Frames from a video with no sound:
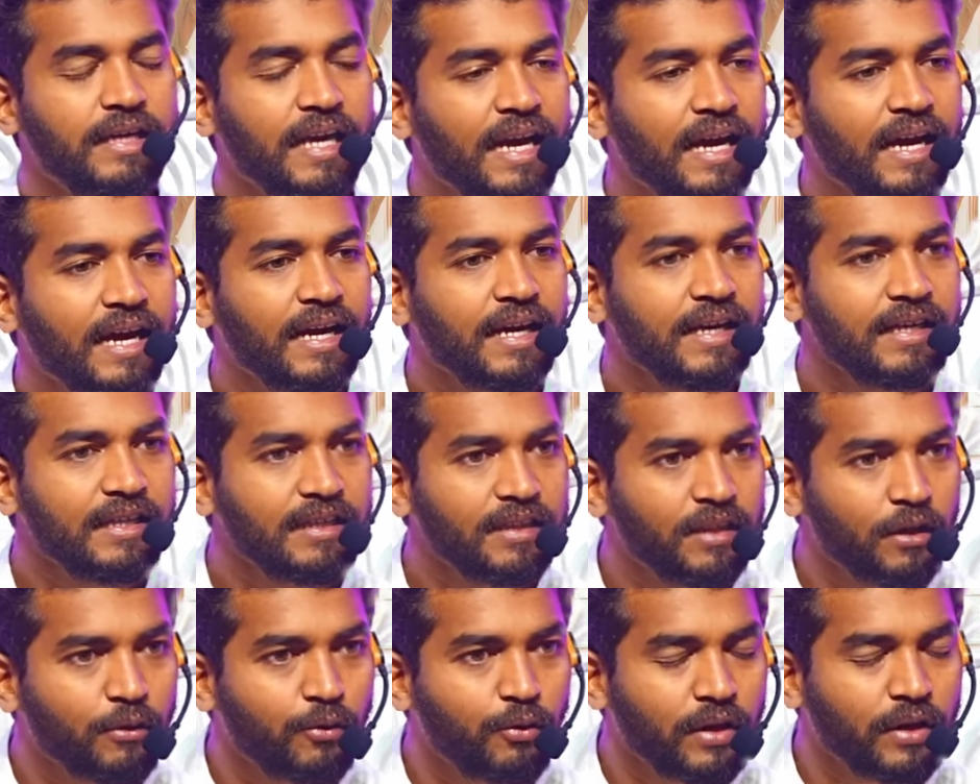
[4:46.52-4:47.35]
ஏன்
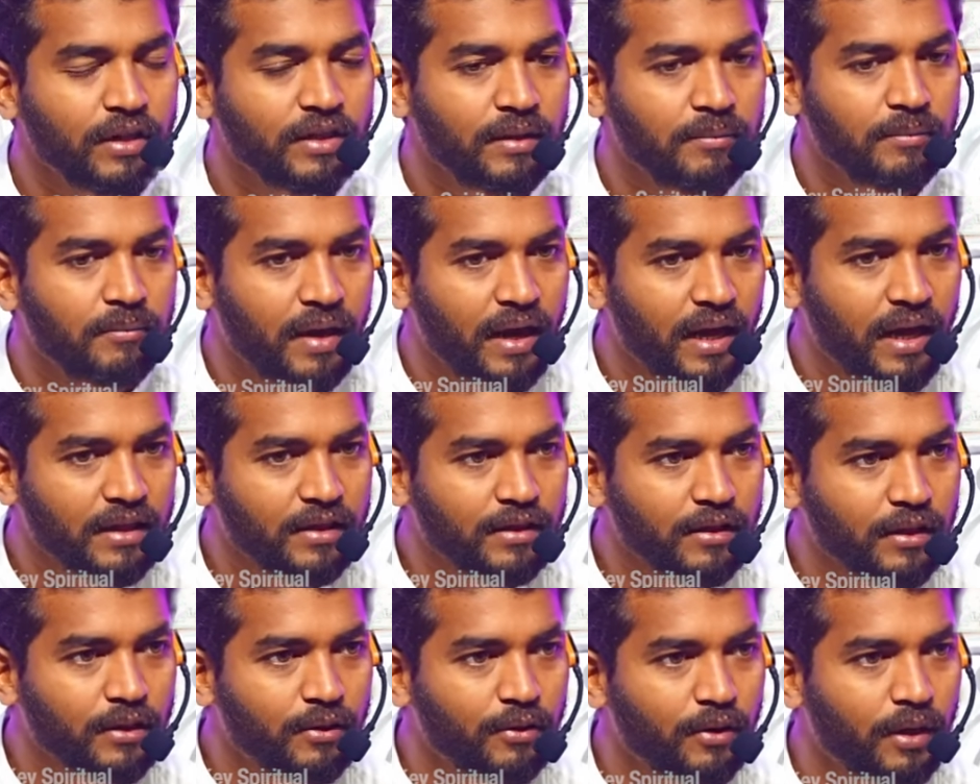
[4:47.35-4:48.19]
இந்த குணத்தை
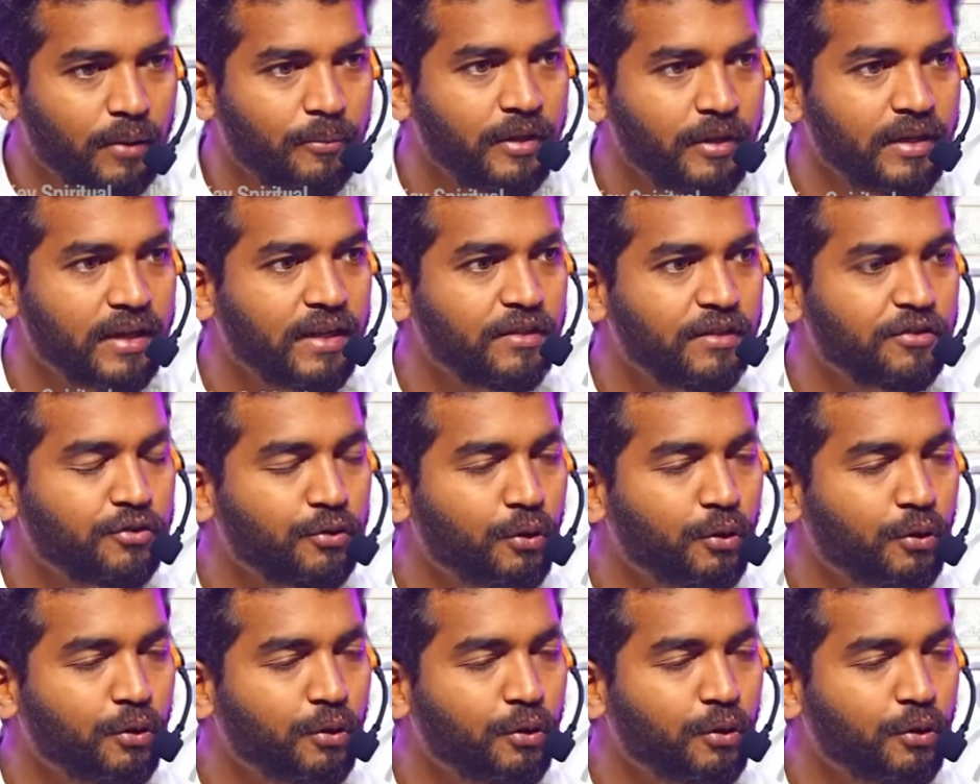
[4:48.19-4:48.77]
மாற்றணும் அப்படின்னா